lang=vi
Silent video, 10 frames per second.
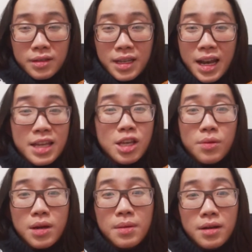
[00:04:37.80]
thì lấy
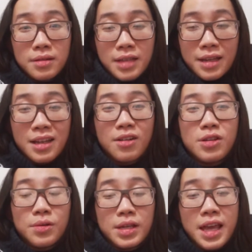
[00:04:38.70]
nhiều lớp hơn tại ta có
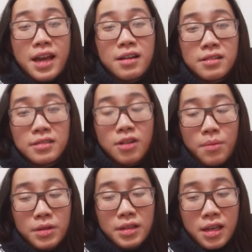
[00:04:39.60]
nhiều thời gian hơn
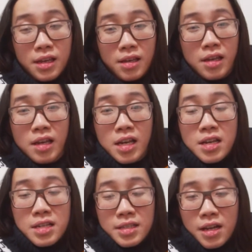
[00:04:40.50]
còn mình thì
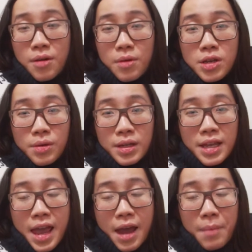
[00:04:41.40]
sẽ không có nhiều
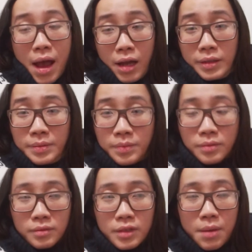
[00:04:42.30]
thời gian bằng
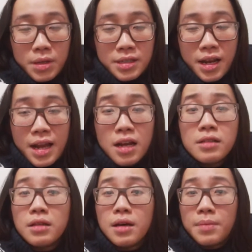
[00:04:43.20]
thì mình sẽ lấy
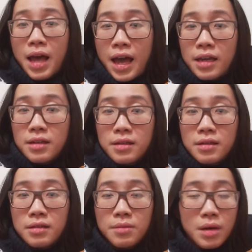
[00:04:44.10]
ít lớp lại
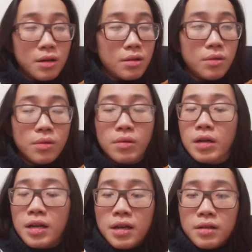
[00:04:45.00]
nhưng mà luôn
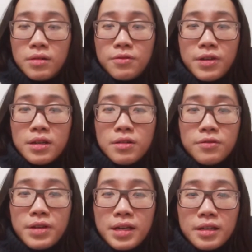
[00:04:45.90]
luôn phiên luôn
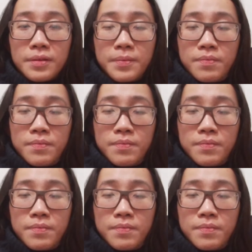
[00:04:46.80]
phiên